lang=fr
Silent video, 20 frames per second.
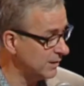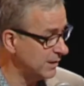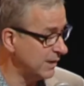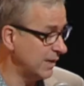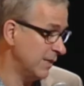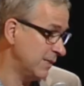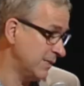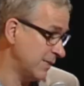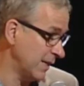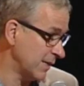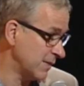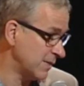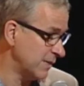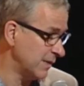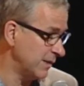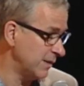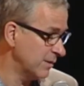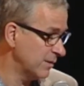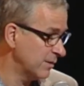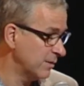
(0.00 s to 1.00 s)
qui est
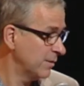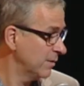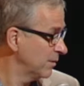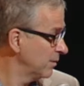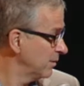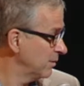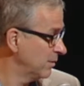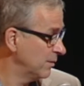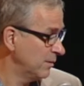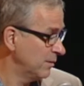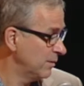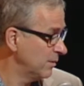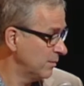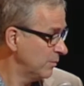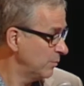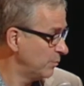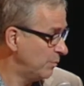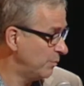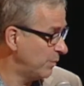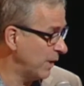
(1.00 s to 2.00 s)
exercé
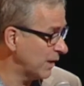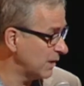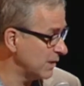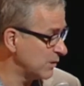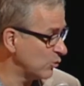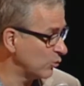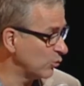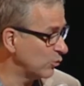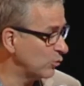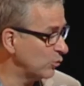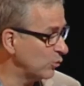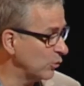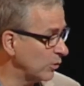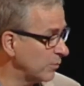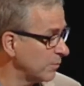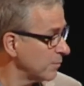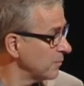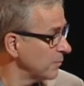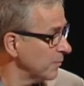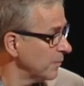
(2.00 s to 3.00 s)
par les structures.
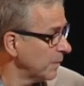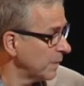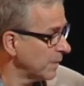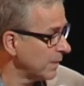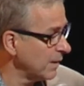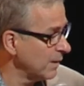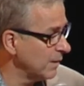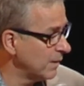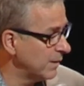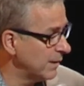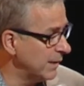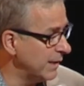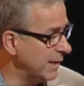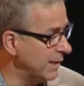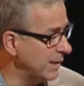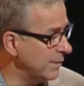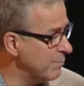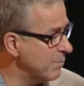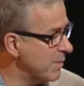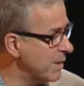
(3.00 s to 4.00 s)

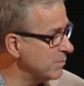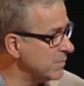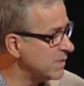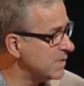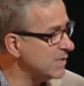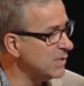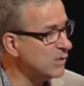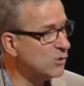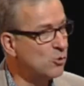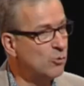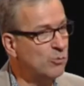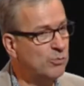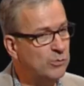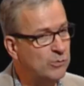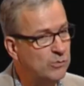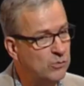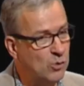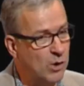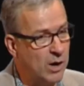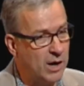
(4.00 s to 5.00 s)
Et même si ce
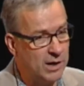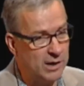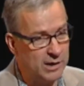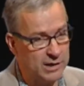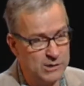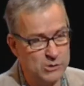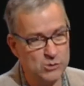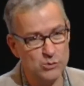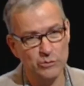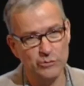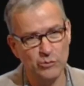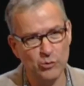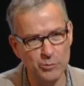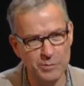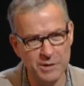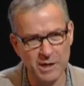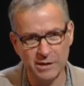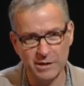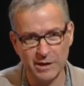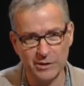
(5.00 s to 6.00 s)
pouvoir, il se veut
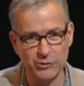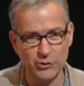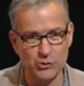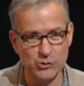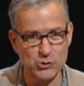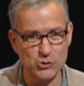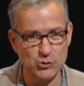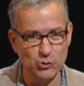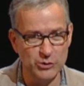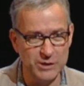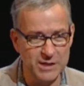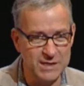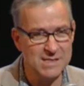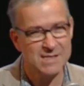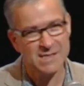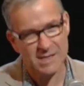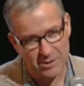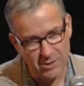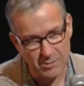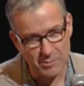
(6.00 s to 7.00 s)
bien intentionné,
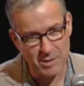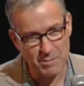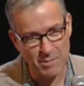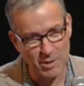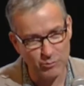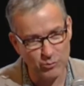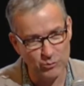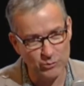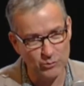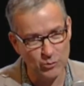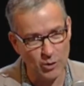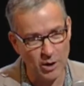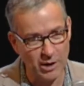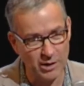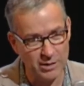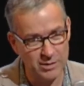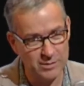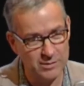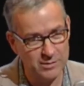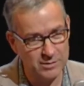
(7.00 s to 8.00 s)
c'est quand même un
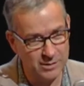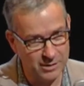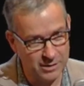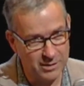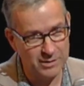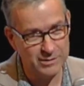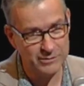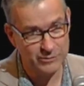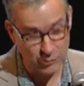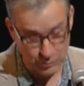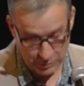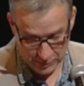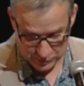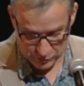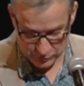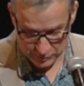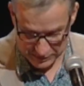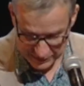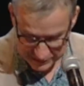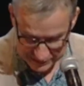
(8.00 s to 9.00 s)
pouvoir. Hein, il ne faut pas
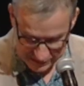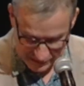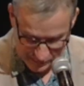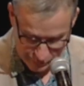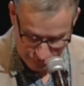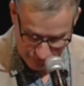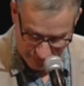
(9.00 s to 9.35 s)
l'oublier, il